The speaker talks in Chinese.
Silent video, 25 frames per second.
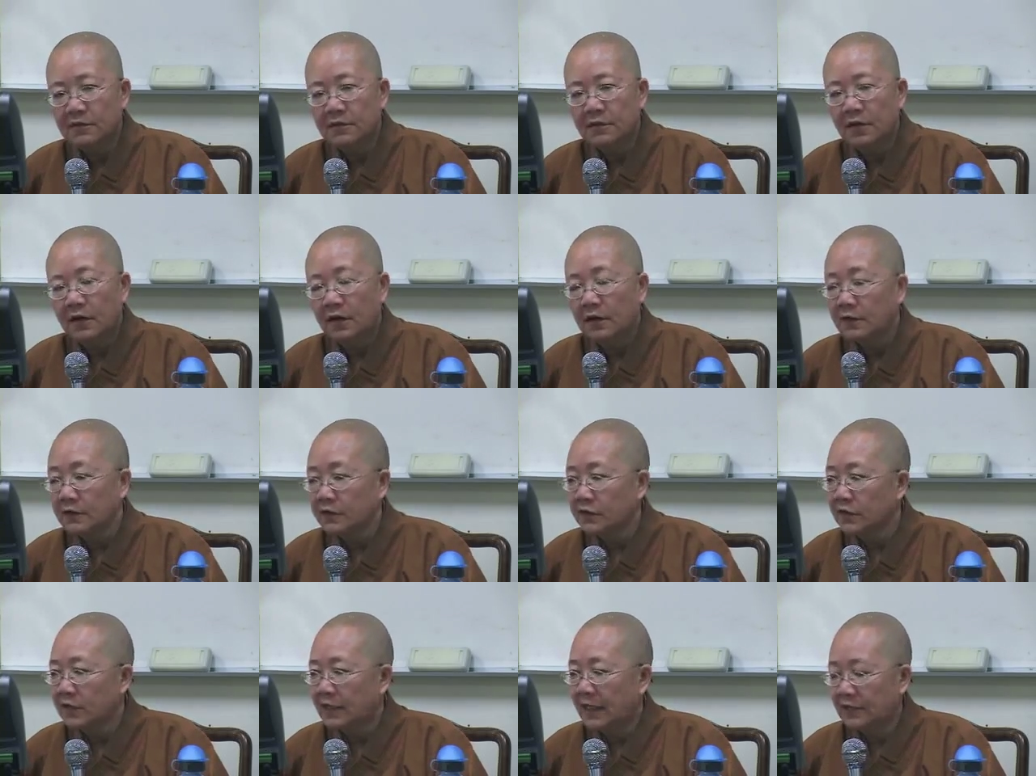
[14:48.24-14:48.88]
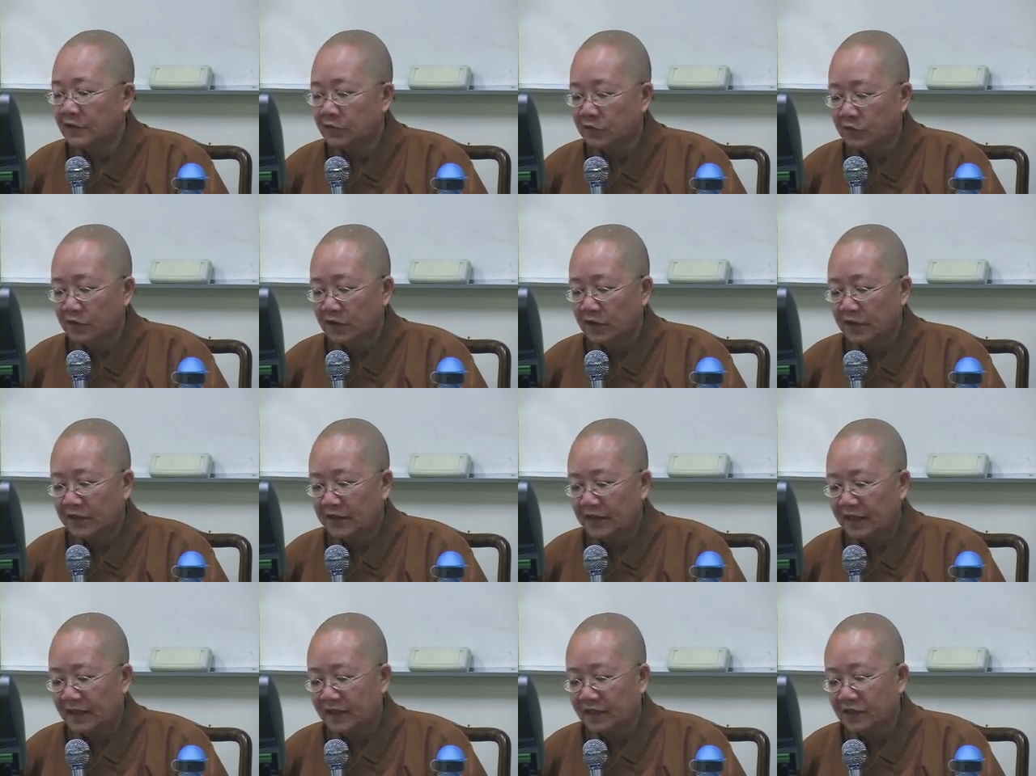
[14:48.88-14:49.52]
啊，所以他做了
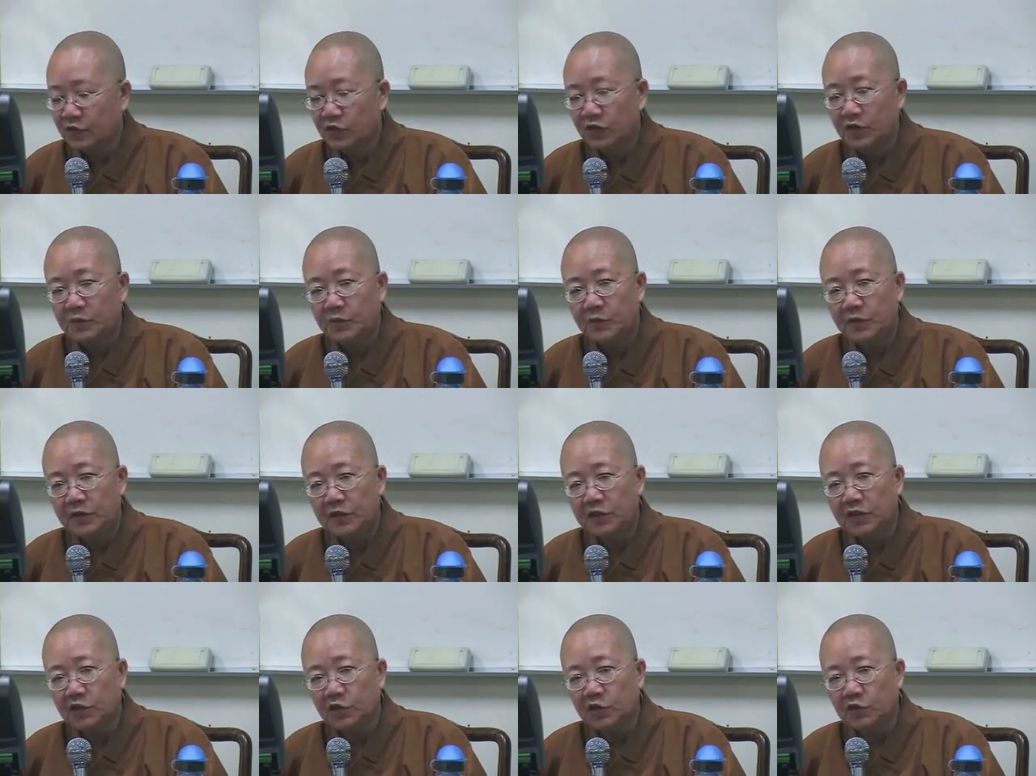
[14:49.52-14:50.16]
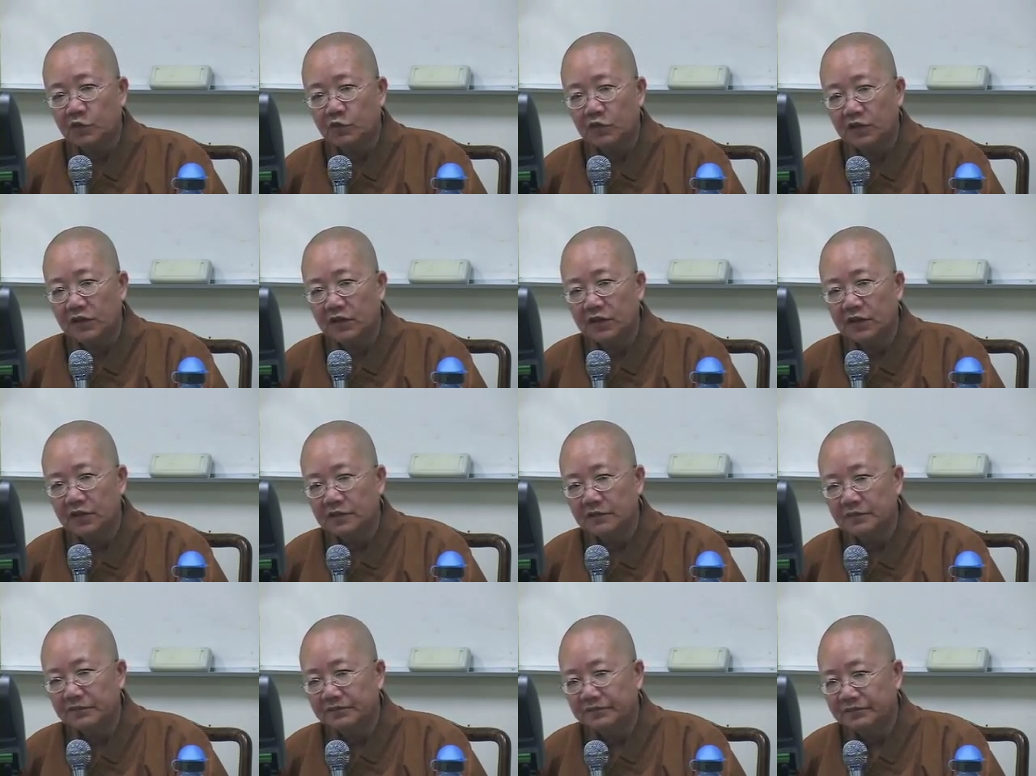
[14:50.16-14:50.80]
两个对比，一苦一
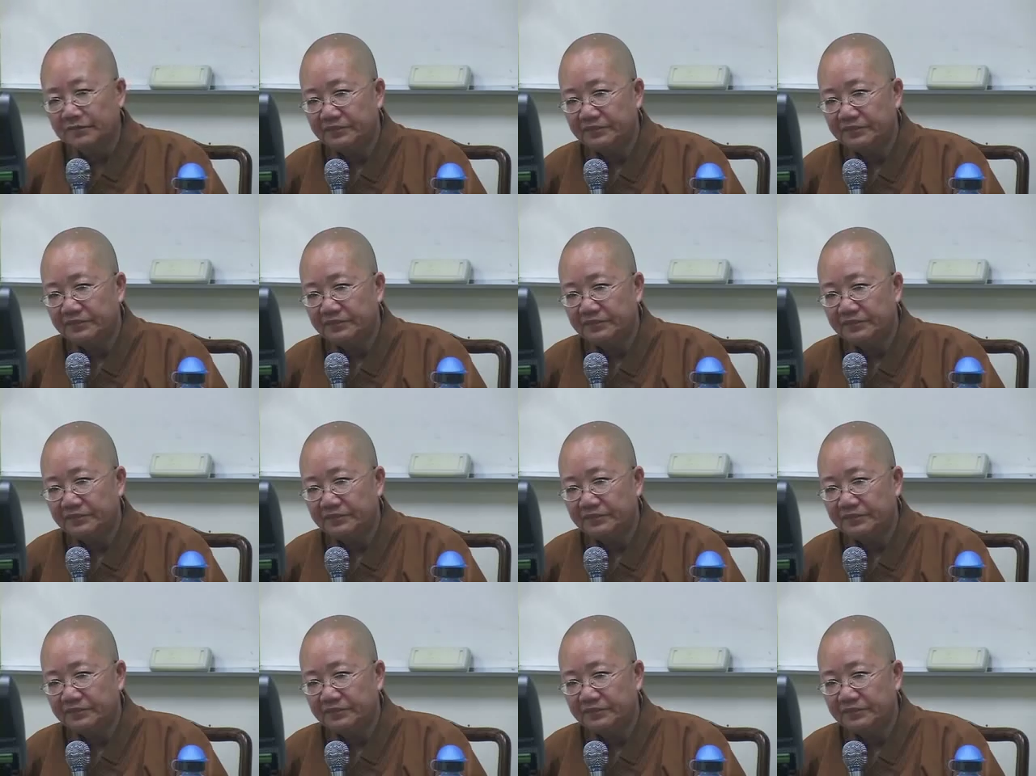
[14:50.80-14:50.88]
乐，